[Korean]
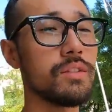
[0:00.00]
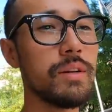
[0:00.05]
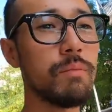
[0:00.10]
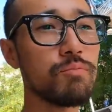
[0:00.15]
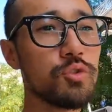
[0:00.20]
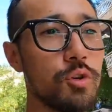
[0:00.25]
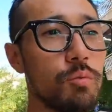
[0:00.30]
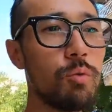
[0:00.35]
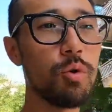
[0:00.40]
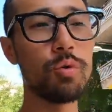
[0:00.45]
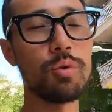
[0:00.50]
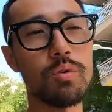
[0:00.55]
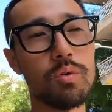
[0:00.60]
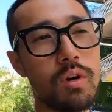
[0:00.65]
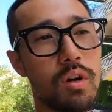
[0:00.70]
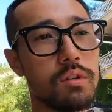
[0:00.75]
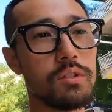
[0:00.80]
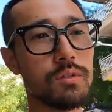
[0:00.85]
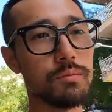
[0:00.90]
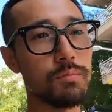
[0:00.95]
3.5유로
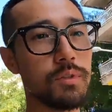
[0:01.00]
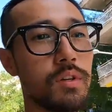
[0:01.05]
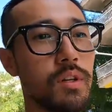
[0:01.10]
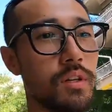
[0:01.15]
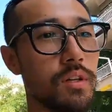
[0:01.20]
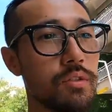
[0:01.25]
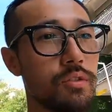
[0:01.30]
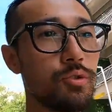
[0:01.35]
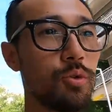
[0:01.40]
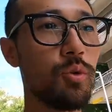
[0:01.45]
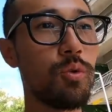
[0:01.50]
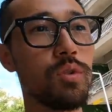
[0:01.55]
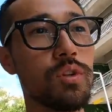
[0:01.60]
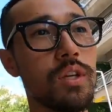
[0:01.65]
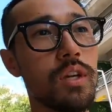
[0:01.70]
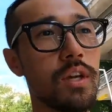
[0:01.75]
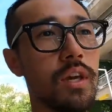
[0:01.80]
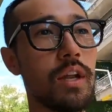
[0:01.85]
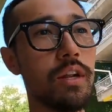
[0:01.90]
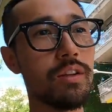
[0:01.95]
나왔습니다 이
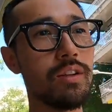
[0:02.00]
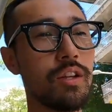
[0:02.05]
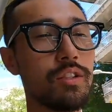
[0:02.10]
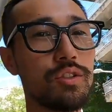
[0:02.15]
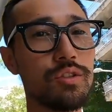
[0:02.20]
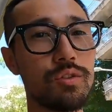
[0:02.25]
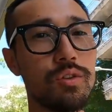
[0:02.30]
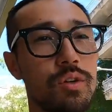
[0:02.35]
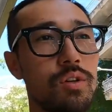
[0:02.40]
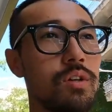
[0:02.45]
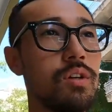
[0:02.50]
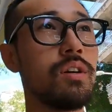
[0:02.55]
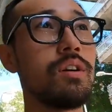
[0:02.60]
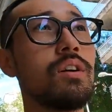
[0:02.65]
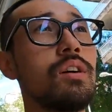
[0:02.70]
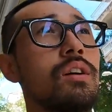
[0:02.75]
소고기에 계란 앉은 거